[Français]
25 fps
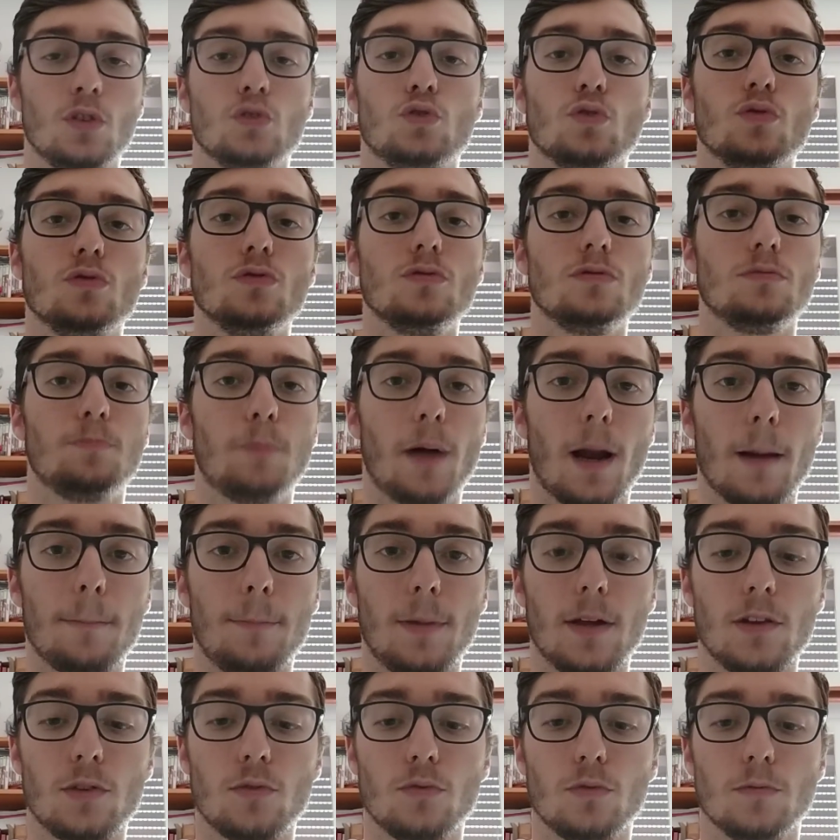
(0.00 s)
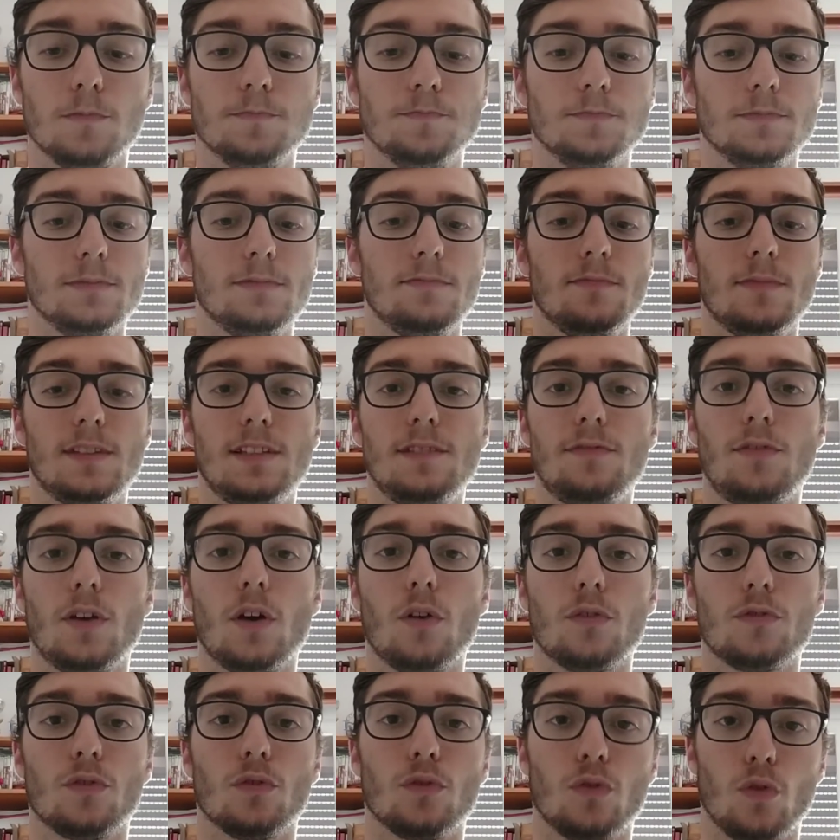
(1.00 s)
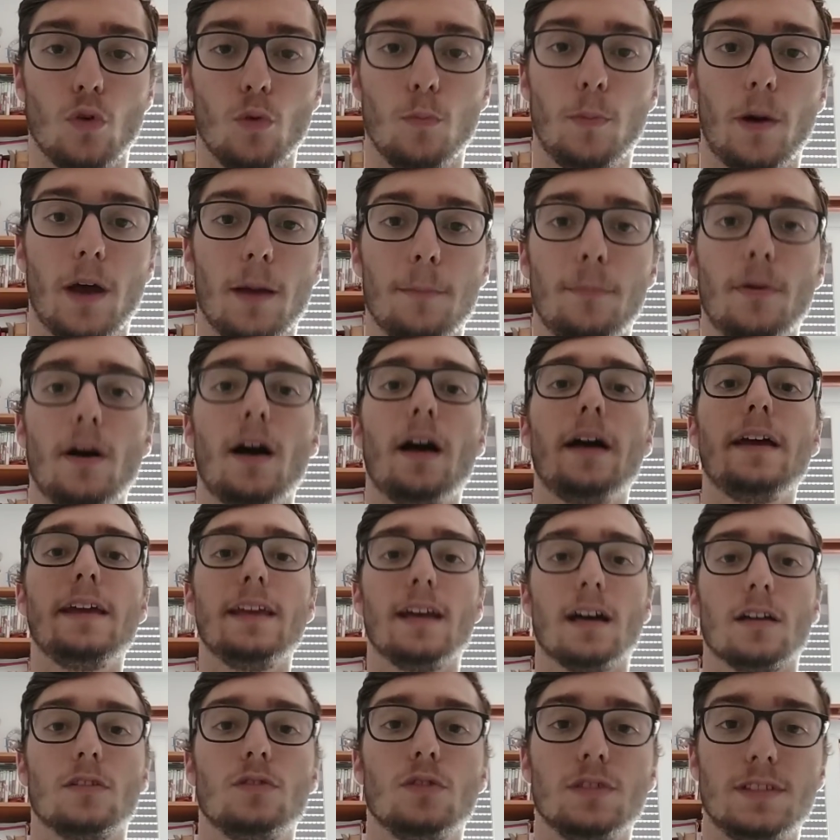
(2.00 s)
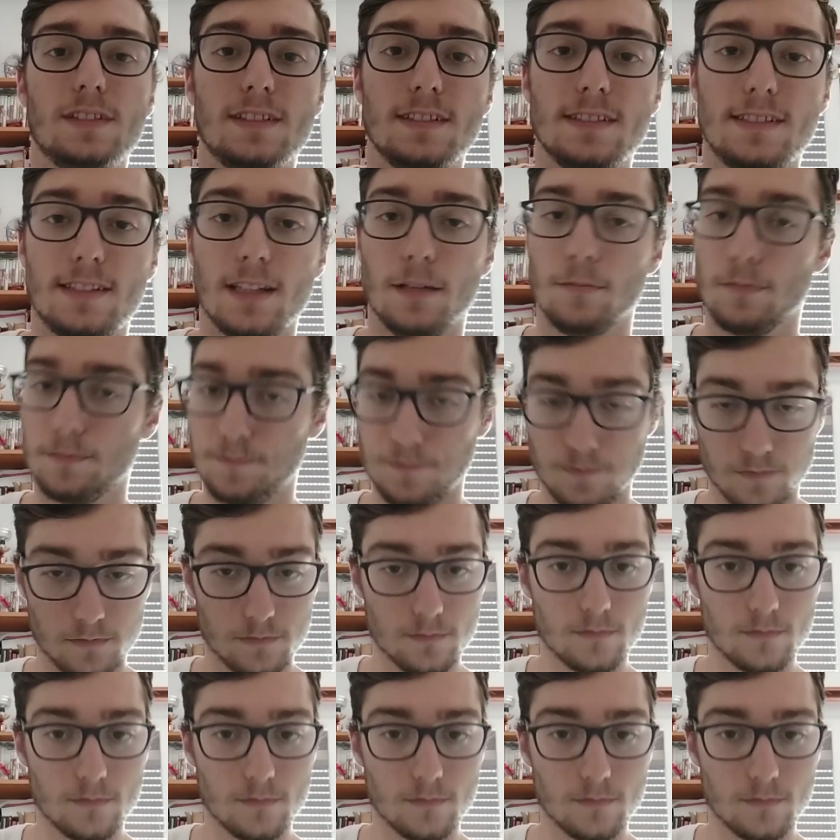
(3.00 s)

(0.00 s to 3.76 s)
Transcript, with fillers: Je ne parle pas de hum, différence entre prépa et un autre système.